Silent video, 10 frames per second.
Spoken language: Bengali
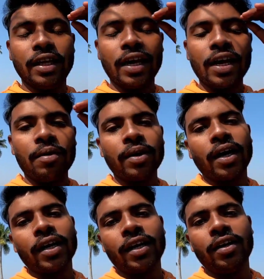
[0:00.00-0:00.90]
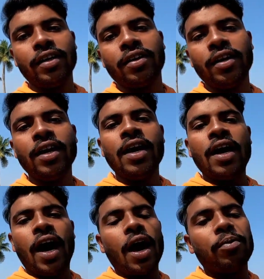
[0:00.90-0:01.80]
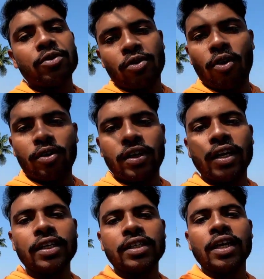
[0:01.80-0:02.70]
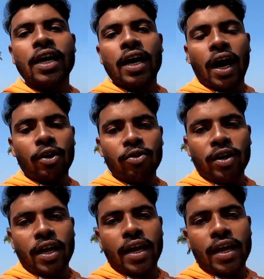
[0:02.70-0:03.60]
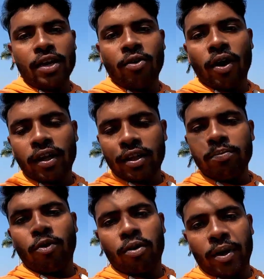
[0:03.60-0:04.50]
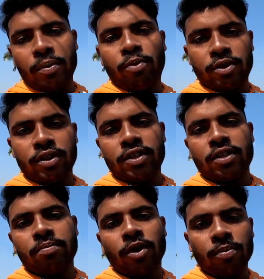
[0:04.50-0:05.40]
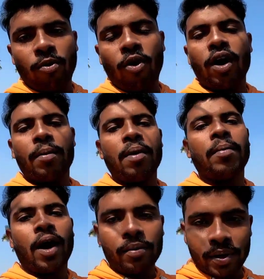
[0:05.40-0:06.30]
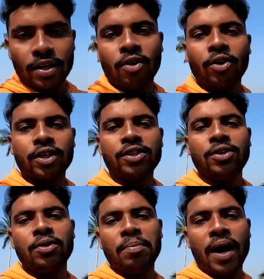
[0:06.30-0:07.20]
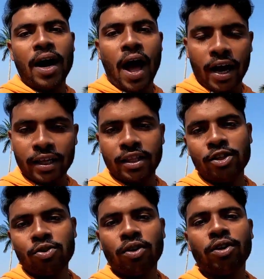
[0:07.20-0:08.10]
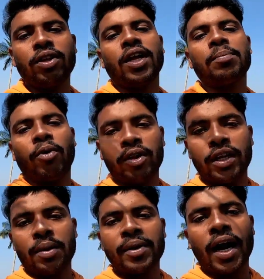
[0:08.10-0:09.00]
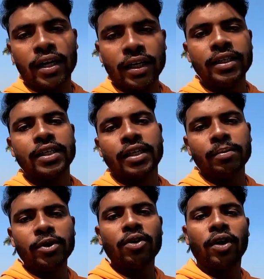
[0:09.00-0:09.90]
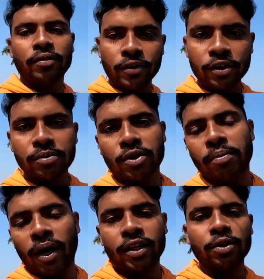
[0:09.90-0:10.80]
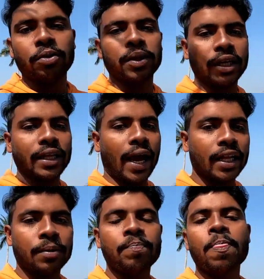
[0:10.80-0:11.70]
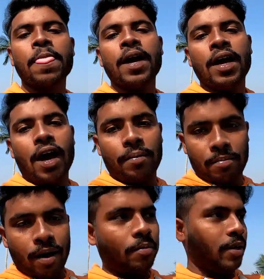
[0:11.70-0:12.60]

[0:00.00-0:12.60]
দেখে আমার কালকে রিজারি আমি পুরো শখ ঠিক আছে কারণ এই কয়েকদিন পর মানে পঁচিশ ডিসেম্বর পর আমার মা বাড়ি যাওয়ার কথা ছিল মা আগের দিন চলে যেত তার পরের দিন আমি গাড়ি নিয়ে যেতাম কি ওখানে ভিডিও ভিডিও বানাতাম তোমাদেরকে দেখাতাম আচ্ছা, আমার মা